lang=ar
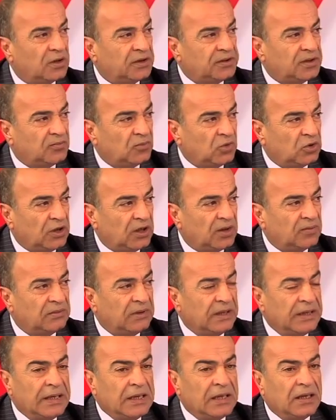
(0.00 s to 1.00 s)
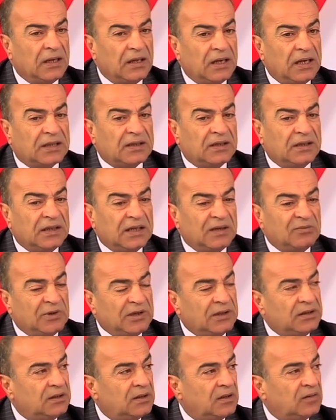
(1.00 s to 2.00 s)
مليون قدم مكعب لكن
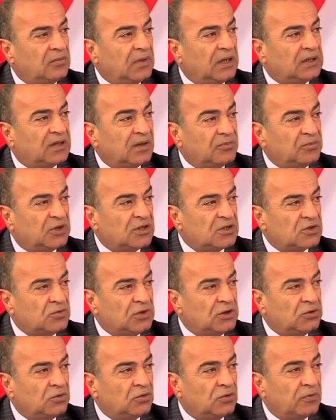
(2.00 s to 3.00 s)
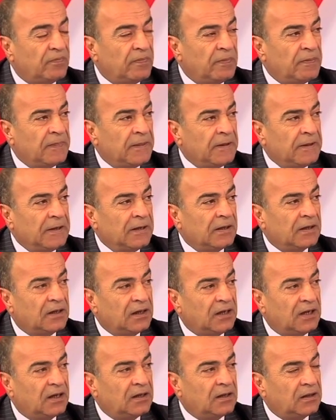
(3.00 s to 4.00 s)
عمليا ما تم تزويده
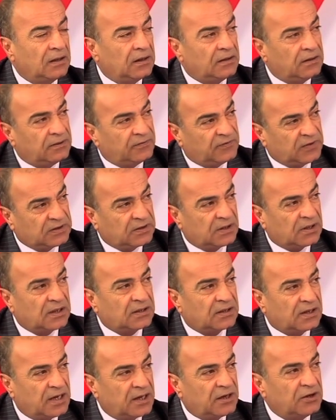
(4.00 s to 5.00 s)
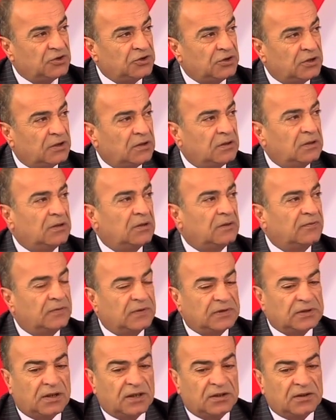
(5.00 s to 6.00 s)
خلال فترات خارج آه،
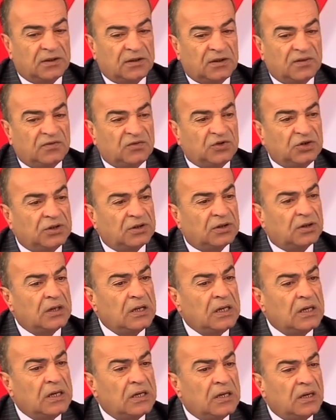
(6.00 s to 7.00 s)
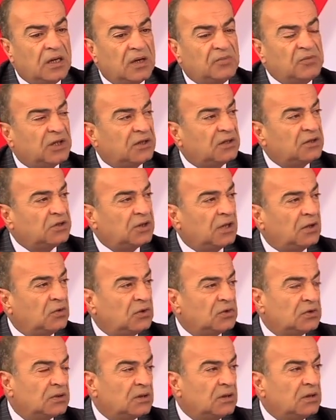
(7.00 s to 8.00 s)
فترات التفجير لم
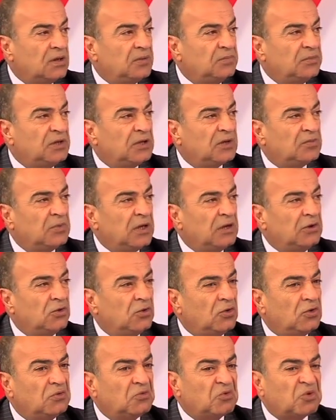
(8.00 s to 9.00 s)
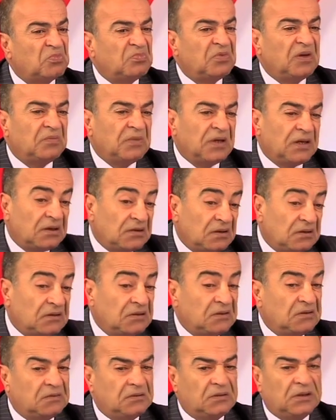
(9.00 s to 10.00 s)
يتجاوز ال 100 مليون ربما
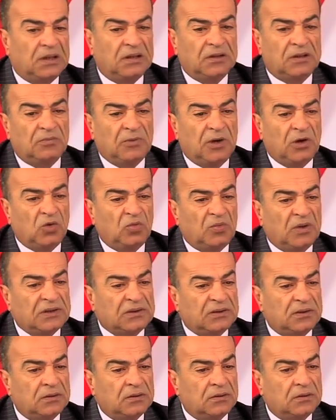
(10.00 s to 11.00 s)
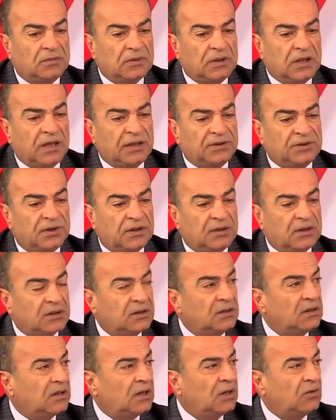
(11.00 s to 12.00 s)
آه، يعني معلوماتي لا ادري
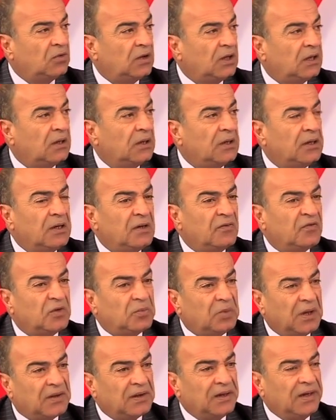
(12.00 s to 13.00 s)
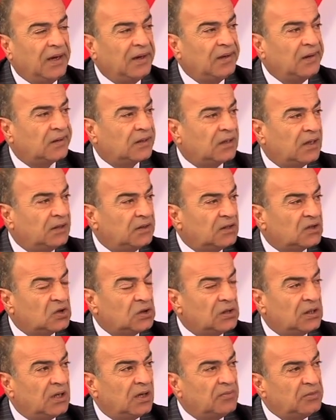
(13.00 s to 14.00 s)
دقيقه او لا في بعض الحالات كان
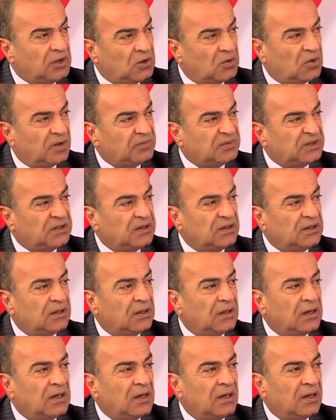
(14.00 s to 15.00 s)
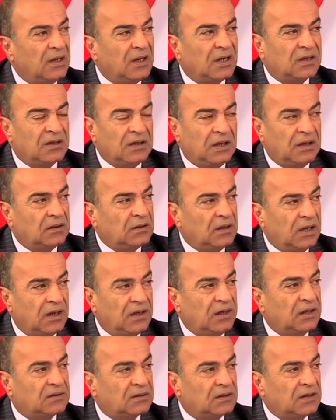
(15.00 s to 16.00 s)
يصل الى 150 لكن
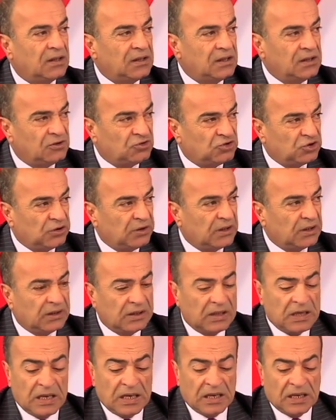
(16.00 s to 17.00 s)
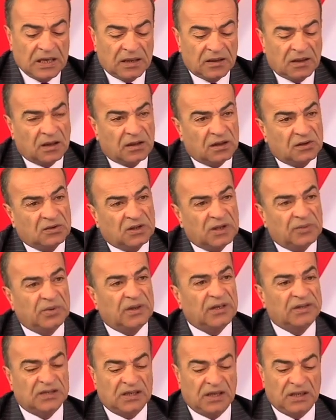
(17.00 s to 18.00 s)
حالات قليله جدا هذا
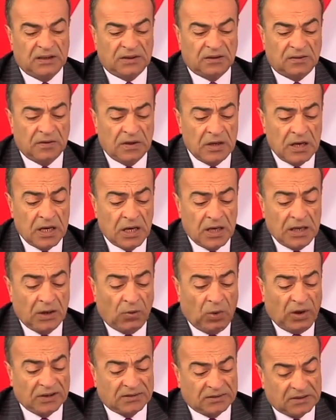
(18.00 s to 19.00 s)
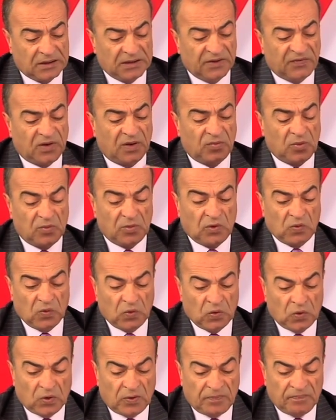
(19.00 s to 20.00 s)
رتب خسائر حتى نفهم
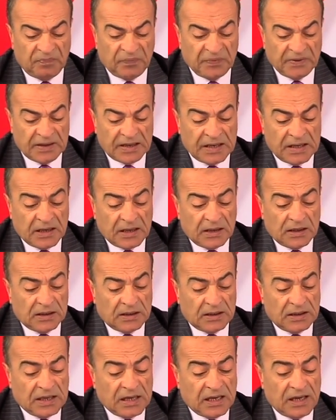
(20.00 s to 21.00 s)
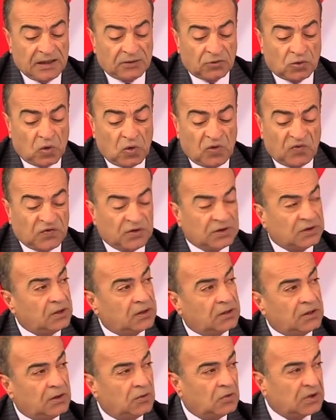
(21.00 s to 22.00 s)
الموضوع الان
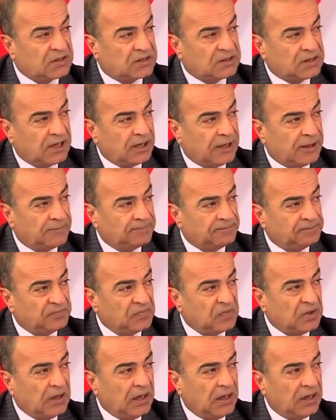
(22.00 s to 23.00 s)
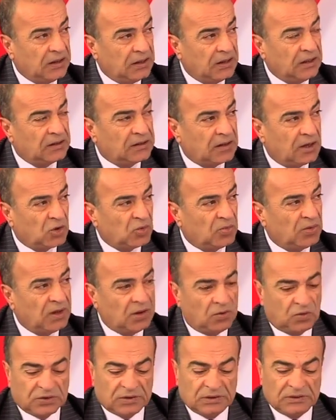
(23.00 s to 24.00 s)
كلفه وات ساعه على
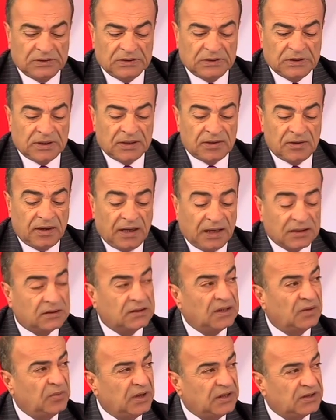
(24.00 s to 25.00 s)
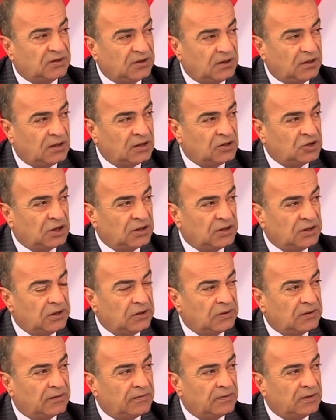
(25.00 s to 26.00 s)
الكهرباء الوطنيه حتى مع السعر
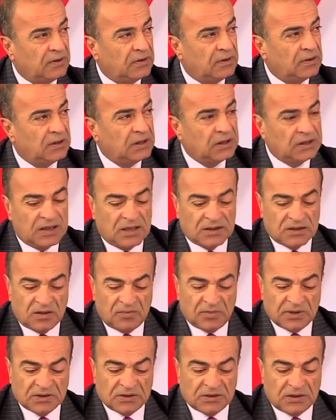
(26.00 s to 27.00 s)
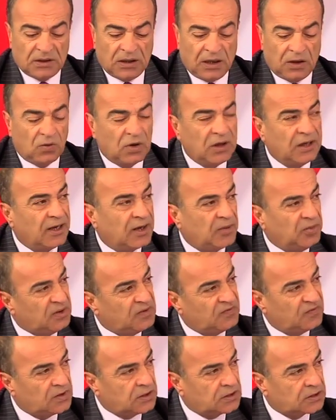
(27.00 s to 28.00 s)
الجديد آه، للغاز المصري حوالي
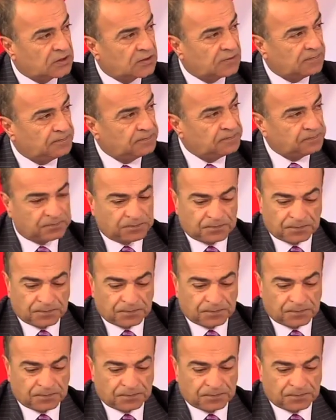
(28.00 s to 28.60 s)
40 فلس